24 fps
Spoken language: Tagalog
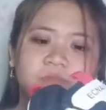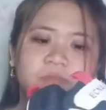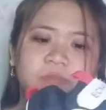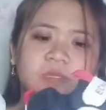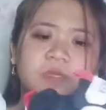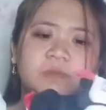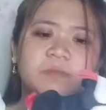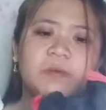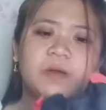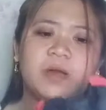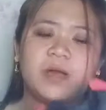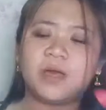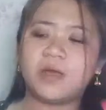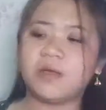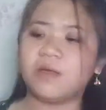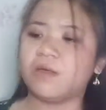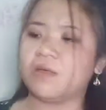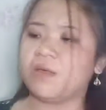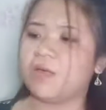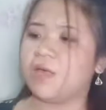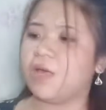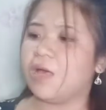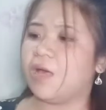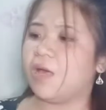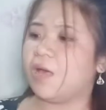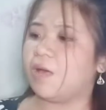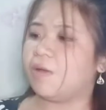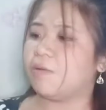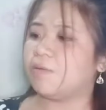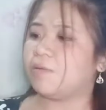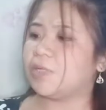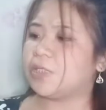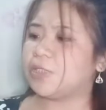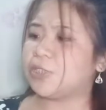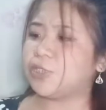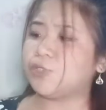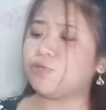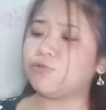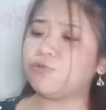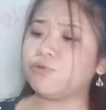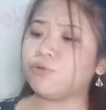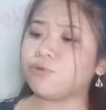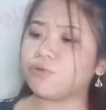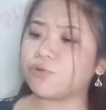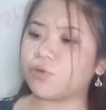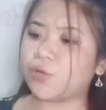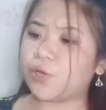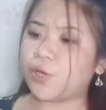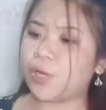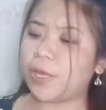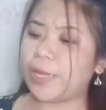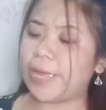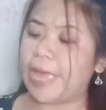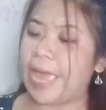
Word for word: 'Di ba? siguro,